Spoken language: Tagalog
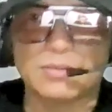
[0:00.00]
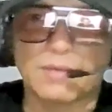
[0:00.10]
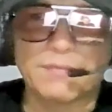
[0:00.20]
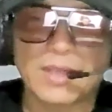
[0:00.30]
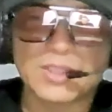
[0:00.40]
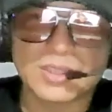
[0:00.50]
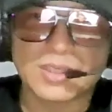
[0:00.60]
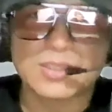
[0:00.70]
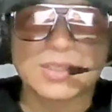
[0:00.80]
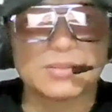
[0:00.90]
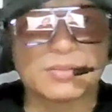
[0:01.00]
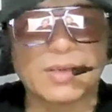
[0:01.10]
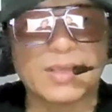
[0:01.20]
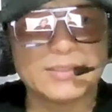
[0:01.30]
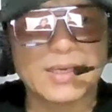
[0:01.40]
Doc Francis ganto
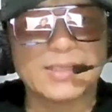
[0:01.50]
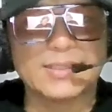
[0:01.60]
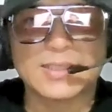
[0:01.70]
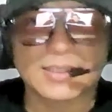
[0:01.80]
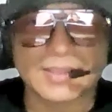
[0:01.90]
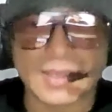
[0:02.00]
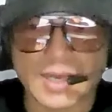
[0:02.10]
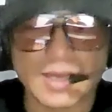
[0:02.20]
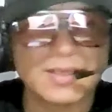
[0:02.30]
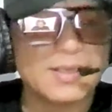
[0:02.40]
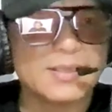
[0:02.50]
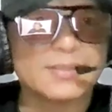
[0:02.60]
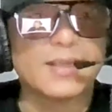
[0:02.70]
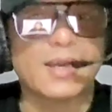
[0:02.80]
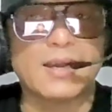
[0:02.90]
ganyan etc
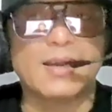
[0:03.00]
na